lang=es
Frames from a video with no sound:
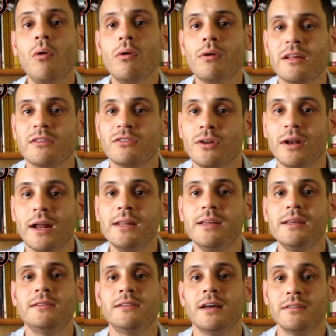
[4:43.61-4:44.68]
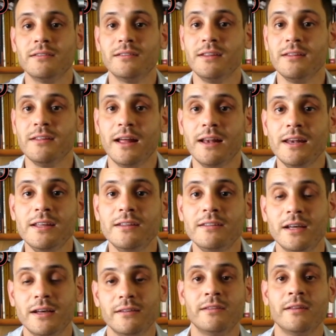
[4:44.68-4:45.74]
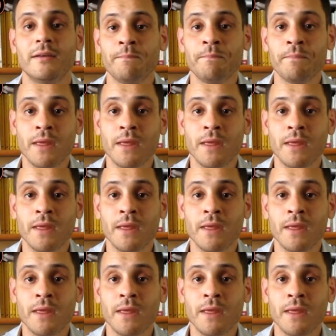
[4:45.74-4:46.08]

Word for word: o racionalistas, idealistas,